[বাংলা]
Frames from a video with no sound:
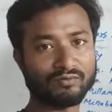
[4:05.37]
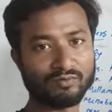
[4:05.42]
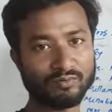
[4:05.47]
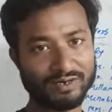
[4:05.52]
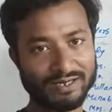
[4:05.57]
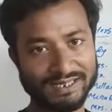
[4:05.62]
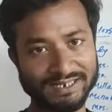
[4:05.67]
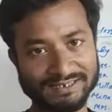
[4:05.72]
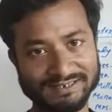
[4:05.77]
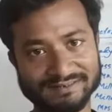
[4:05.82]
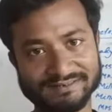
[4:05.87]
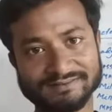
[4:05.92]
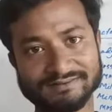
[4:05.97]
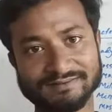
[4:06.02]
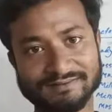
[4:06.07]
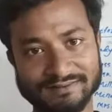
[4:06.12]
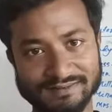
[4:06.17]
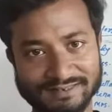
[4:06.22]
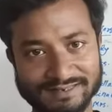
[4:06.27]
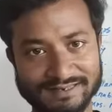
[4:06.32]
ওয়েলথ
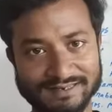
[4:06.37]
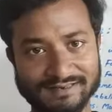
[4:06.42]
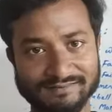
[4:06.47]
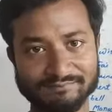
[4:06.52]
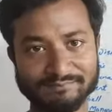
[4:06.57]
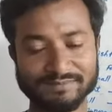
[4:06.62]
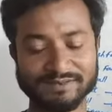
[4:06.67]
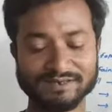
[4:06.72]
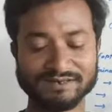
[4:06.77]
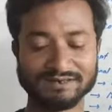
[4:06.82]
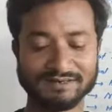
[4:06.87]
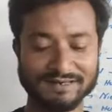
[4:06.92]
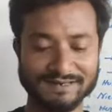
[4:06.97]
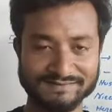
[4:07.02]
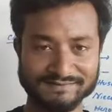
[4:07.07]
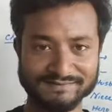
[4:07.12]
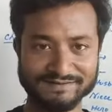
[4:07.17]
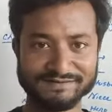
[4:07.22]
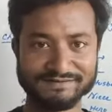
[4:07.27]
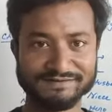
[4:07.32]
লাভ
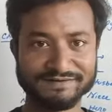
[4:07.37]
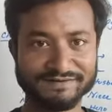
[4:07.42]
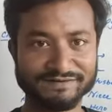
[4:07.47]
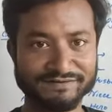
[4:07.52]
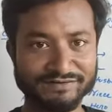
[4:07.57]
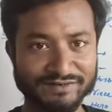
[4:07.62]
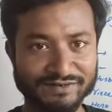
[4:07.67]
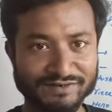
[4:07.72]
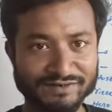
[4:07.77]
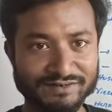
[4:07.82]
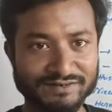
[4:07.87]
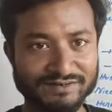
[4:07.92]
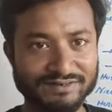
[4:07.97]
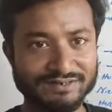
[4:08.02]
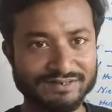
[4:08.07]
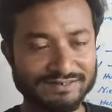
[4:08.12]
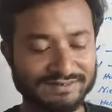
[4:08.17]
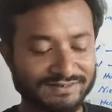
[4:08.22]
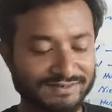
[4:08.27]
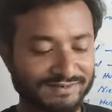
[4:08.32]
ক্লাস ডিস্টিংশন
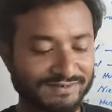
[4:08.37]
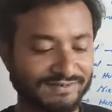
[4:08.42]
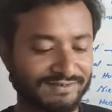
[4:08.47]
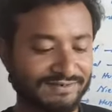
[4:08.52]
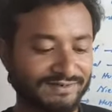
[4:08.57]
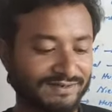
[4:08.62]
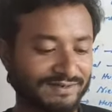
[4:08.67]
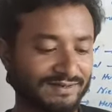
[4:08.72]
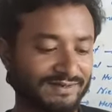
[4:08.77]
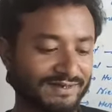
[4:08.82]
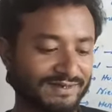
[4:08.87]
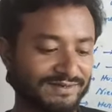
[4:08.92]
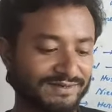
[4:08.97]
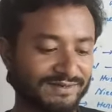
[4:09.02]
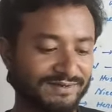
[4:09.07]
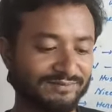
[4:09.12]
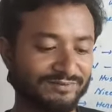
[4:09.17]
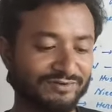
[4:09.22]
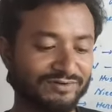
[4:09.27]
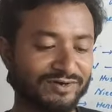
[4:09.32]
ইত্যাদি তো এই
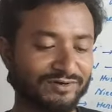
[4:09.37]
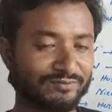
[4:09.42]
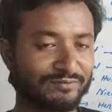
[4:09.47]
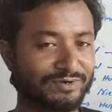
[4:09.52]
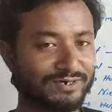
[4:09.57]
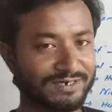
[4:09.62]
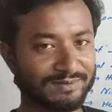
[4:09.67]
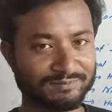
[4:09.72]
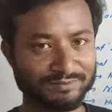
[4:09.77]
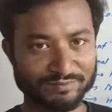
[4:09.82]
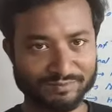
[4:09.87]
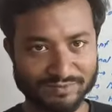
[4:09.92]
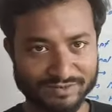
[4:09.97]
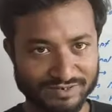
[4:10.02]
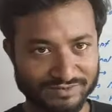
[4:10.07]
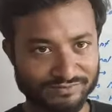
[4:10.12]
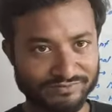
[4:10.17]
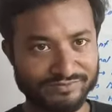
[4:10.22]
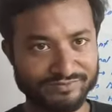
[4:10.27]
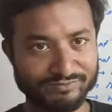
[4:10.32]
থিমগুলোর উপর ডেভেলপ
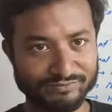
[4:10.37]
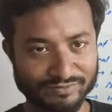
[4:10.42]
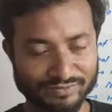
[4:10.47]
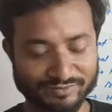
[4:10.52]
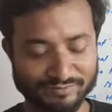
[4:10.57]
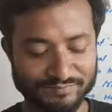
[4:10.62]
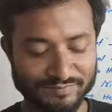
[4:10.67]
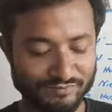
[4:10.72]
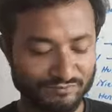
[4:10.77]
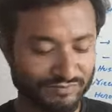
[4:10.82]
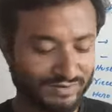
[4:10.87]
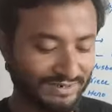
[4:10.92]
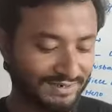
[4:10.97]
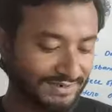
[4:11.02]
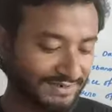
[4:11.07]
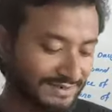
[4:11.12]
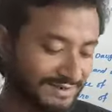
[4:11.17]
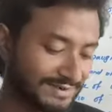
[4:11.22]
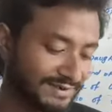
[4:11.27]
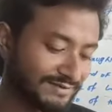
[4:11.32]
করা হচ্ছে ওয়ে অফ দ্য
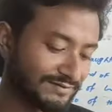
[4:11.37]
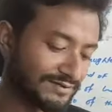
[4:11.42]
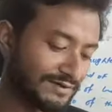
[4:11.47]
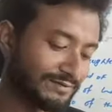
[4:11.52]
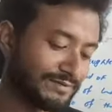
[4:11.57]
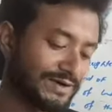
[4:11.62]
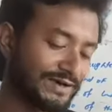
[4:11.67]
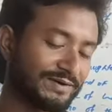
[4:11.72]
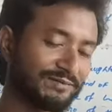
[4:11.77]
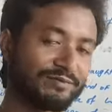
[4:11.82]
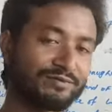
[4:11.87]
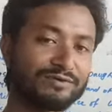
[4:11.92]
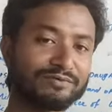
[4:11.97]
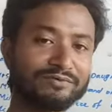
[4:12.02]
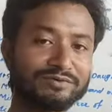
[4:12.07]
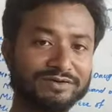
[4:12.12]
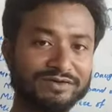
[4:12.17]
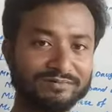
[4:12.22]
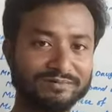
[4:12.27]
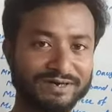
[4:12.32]
ওয়ার্ল্ড তো আমরা এর
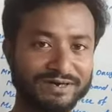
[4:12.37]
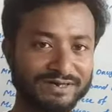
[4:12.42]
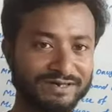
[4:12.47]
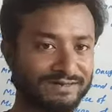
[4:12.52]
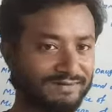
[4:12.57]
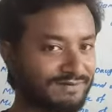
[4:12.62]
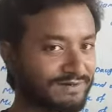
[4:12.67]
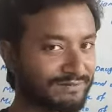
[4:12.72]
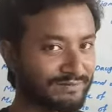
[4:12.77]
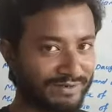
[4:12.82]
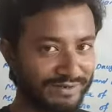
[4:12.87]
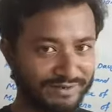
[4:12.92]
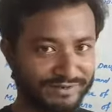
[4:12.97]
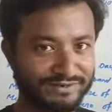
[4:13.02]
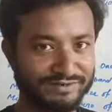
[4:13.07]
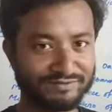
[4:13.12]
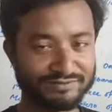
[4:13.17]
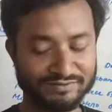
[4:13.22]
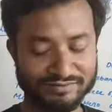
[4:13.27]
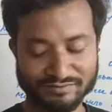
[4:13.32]
পরবর্তী পার্টে সামারি
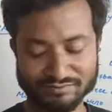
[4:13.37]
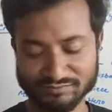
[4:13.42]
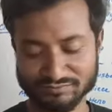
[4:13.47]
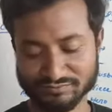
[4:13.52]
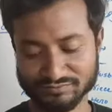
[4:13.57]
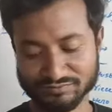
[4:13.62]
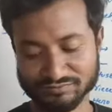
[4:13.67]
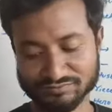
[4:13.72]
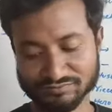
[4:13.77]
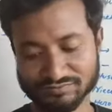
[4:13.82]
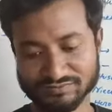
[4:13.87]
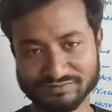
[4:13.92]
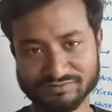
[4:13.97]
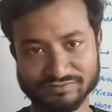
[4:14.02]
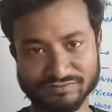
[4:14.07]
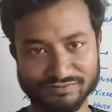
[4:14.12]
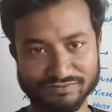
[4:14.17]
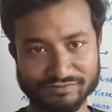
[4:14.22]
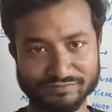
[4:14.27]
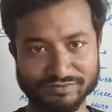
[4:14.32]
নিয়ে কথা বলবো
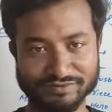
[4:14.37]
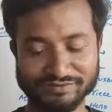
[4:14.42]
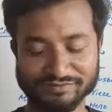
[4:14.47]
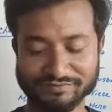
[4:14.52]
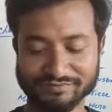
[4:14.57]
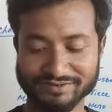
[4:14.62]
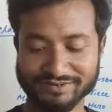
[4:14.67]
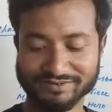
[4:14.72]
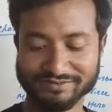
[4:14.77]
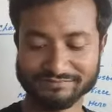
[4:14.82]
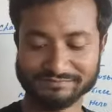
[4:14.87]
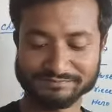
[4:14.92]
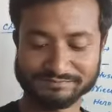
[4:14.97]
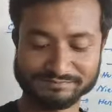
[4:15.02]
ধন্যবাদ সবাইকে